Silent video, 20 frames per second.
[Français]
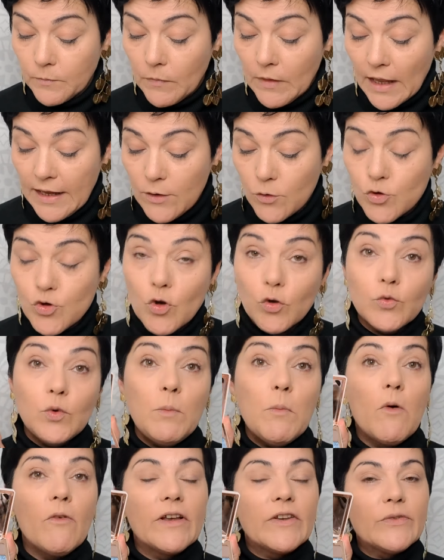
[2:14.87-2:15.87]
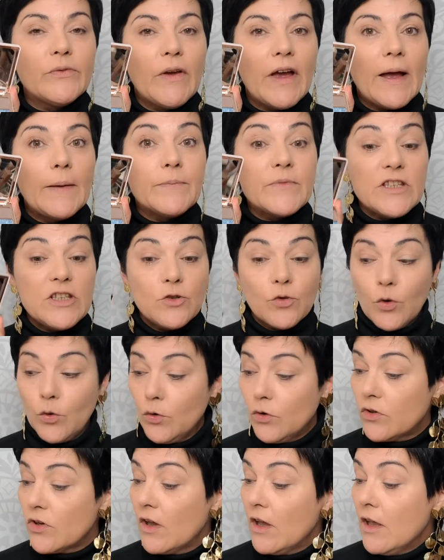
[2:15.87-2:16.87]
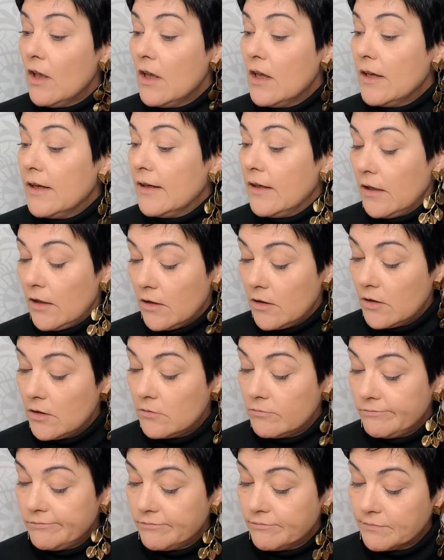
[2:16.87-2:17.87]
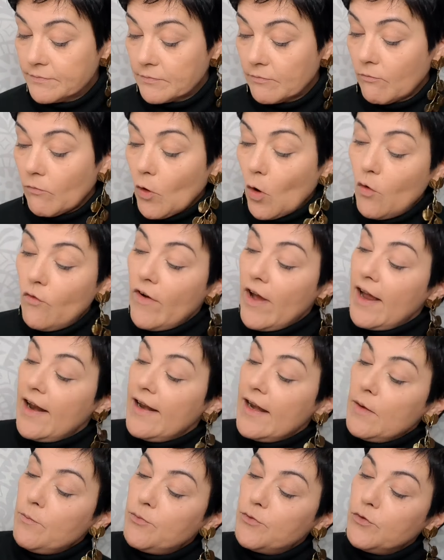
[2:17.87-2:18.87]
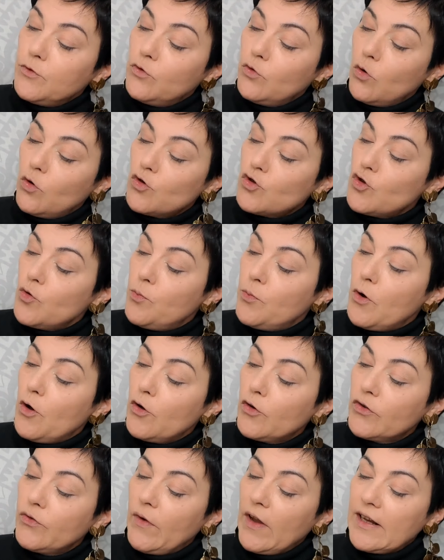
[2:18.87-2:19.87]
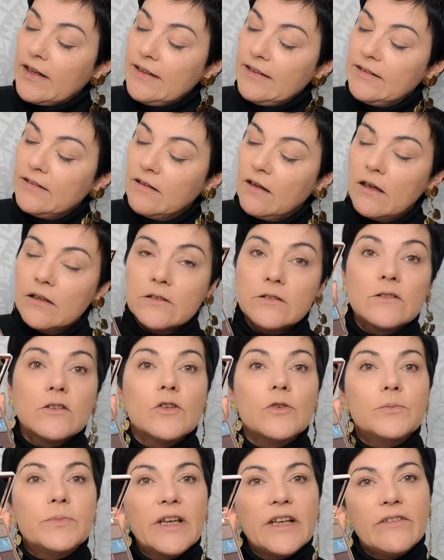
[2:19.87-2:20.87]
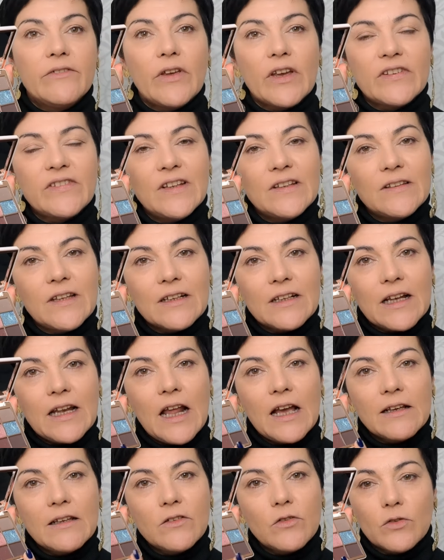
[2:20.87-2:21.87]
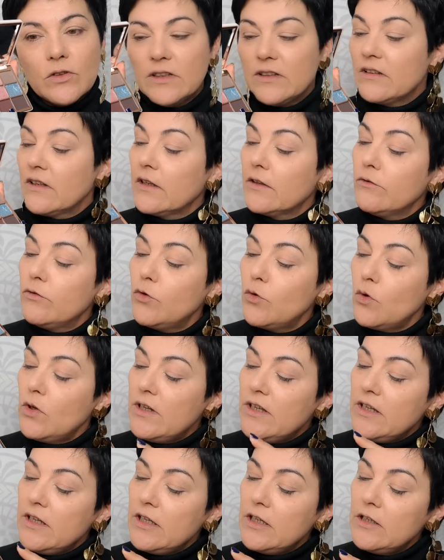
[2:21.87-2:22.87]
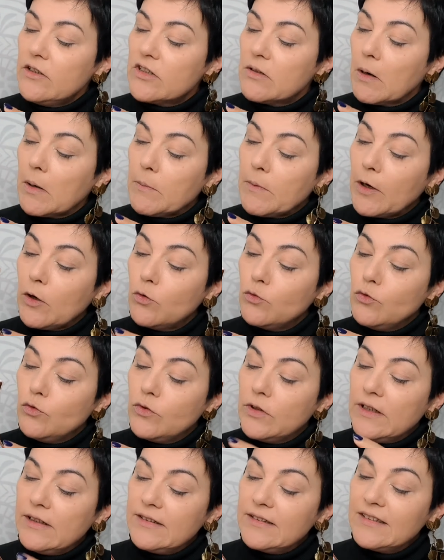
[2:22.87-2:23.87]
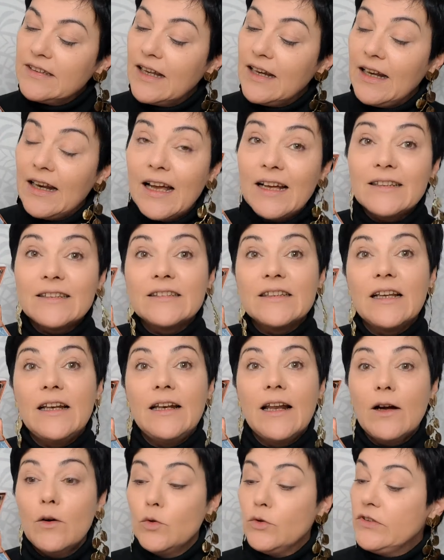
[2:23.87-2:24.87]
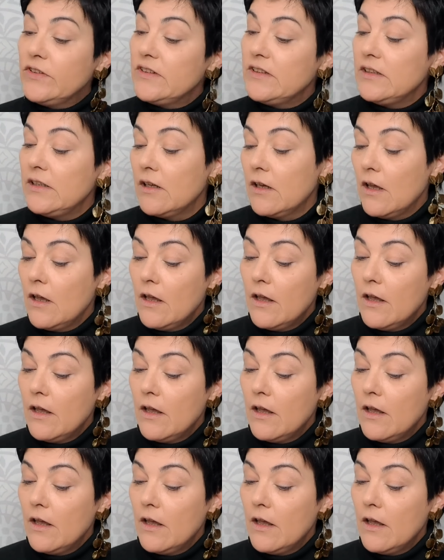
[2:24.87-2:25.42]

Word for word: Et aujourd'hui, on va se faire un petit truc. Euh, on va aller plutôt, je pense, vers les teintes, peut-être vers ces teintes-là qui sont des teintes violines. J'aimerais bien qu'on utilise celle-là, celle-là aussi.